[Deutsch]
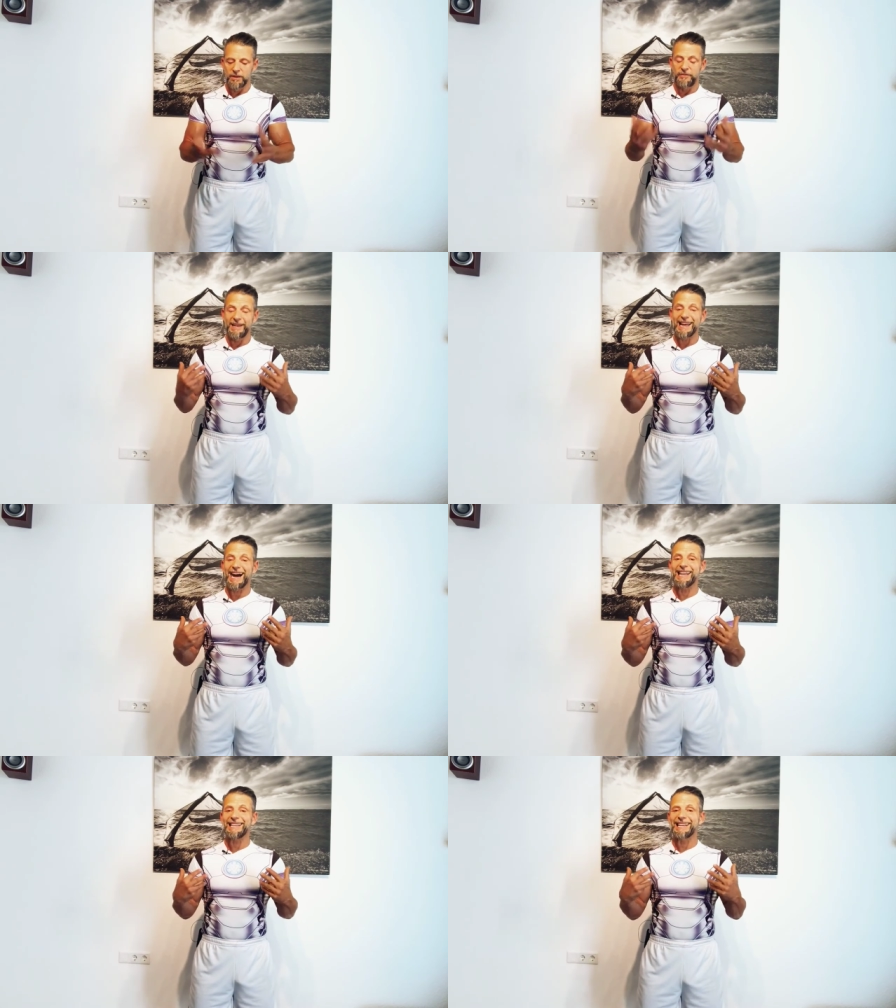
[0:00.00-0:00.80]
Viele
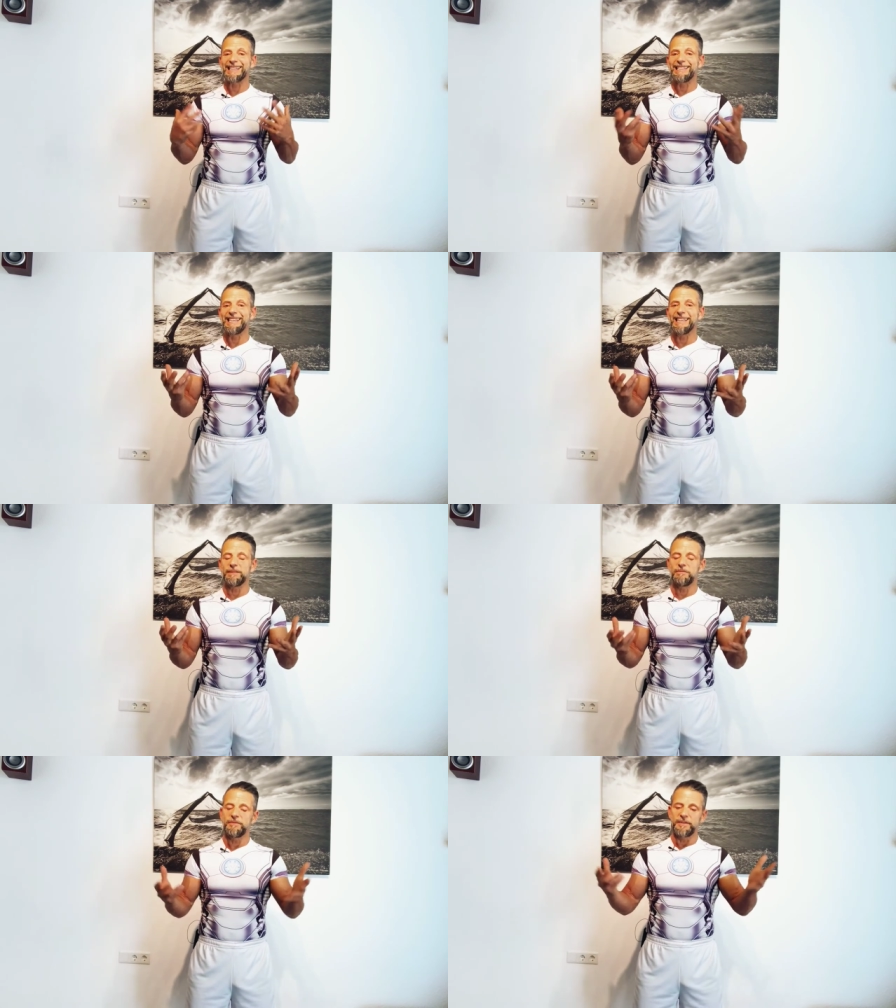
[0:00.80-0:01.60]
andere
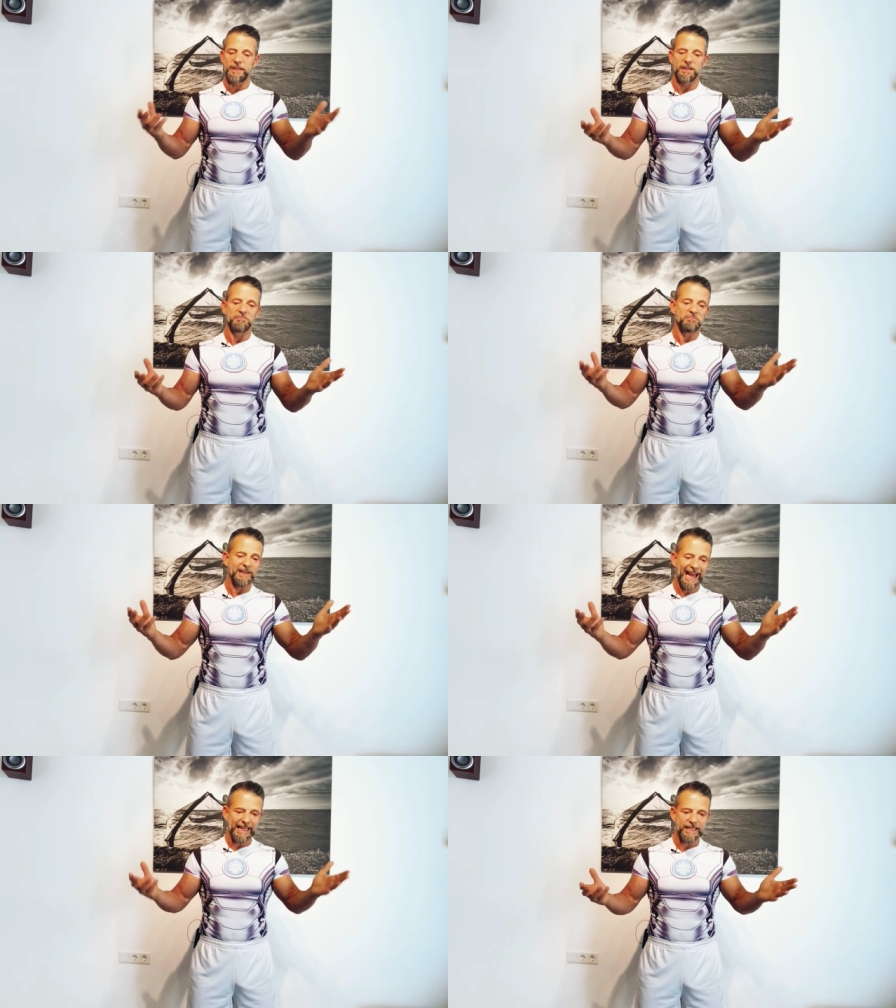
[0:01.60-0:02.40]
Dinge wie
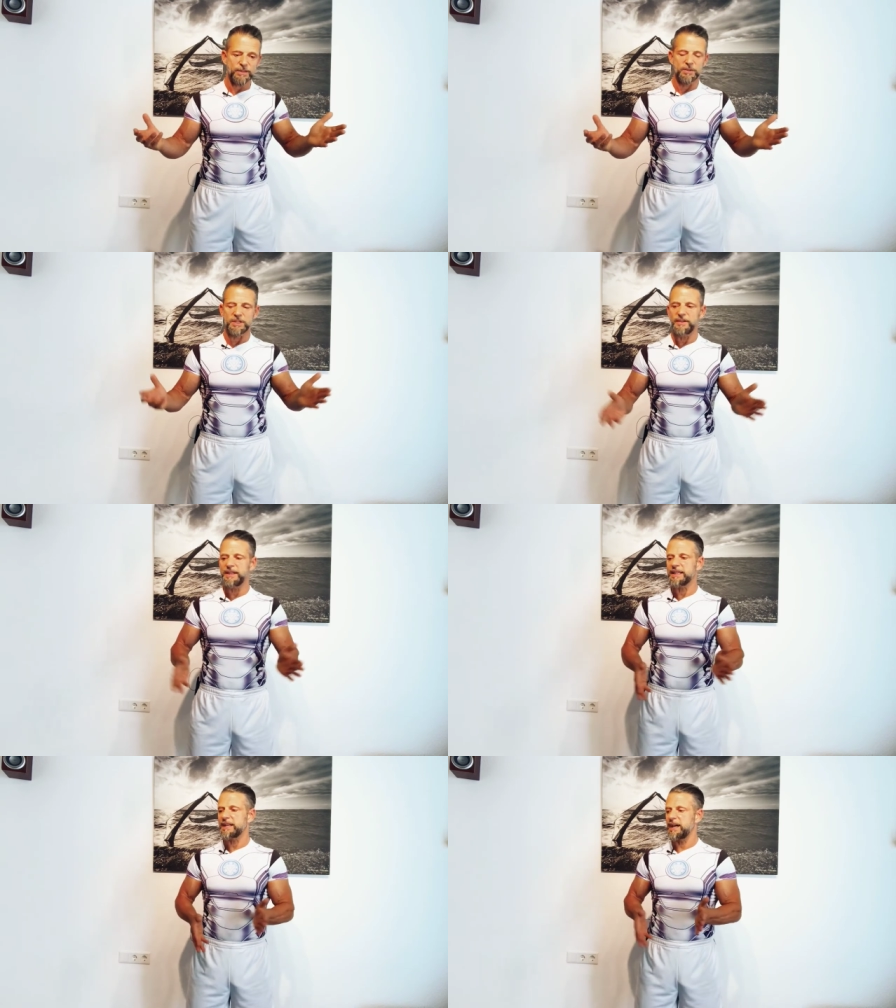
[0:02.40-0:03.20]

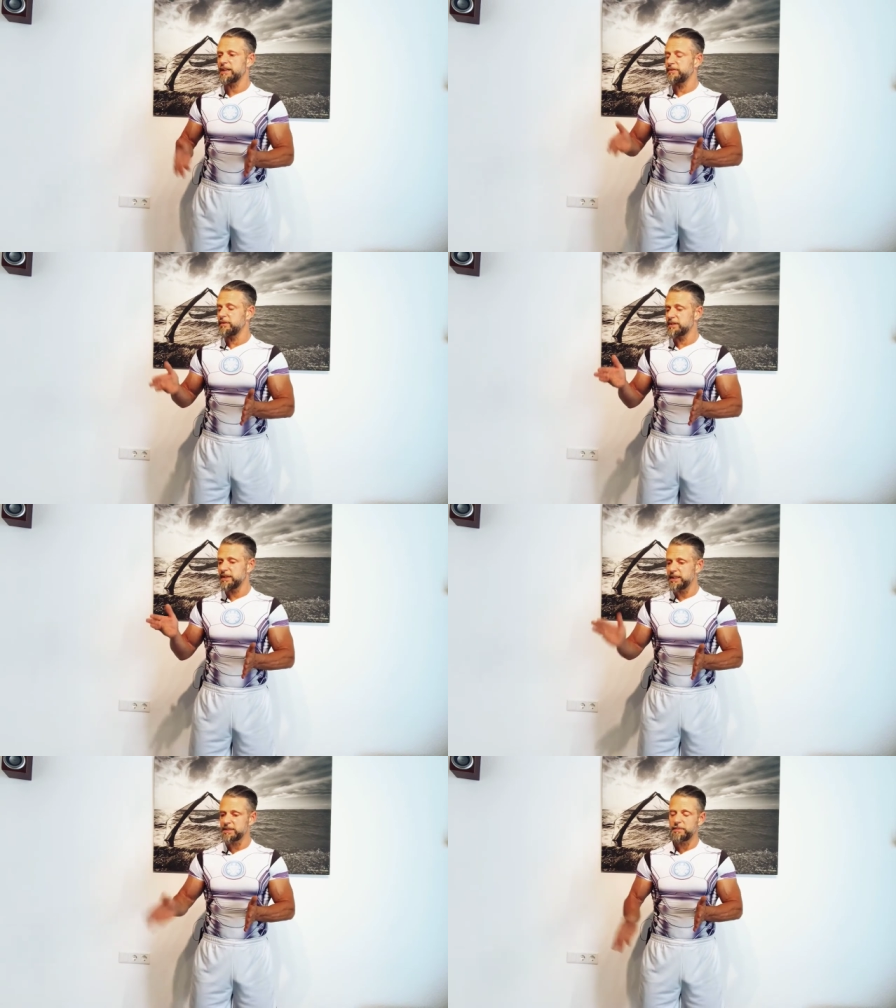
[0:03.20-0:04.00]
Leistungsfähigkeit
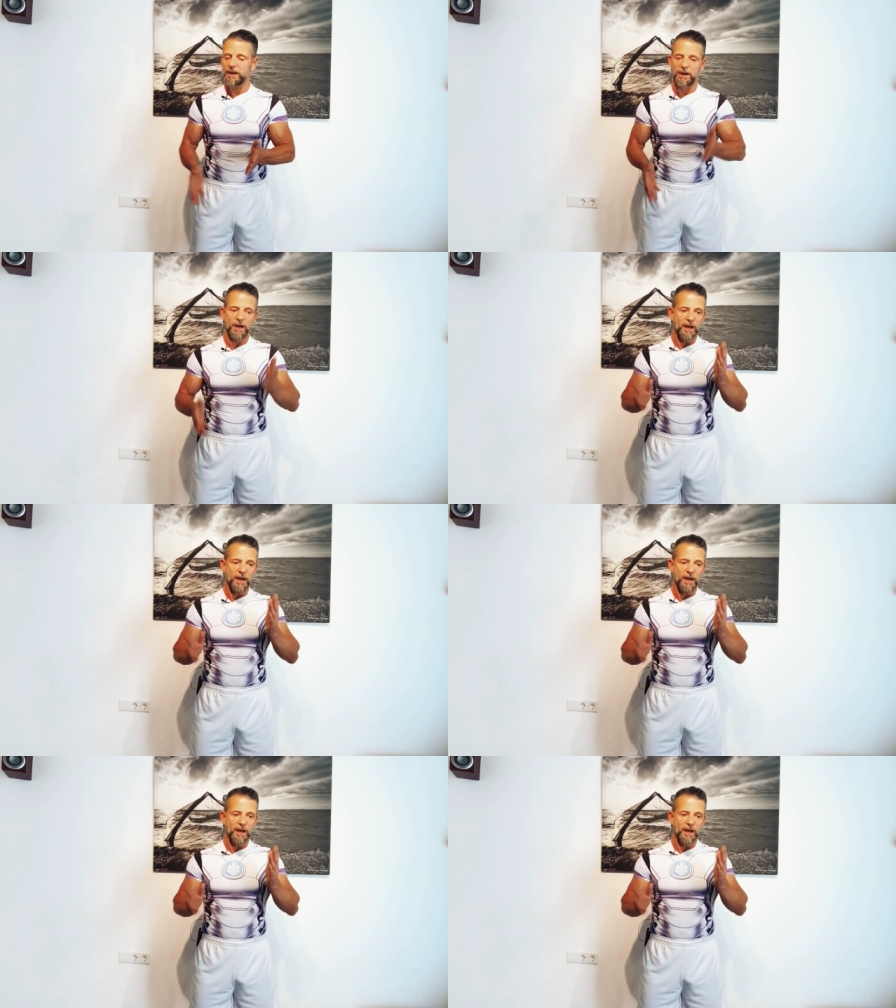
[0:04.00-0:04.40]
funktionieren nicht mehr.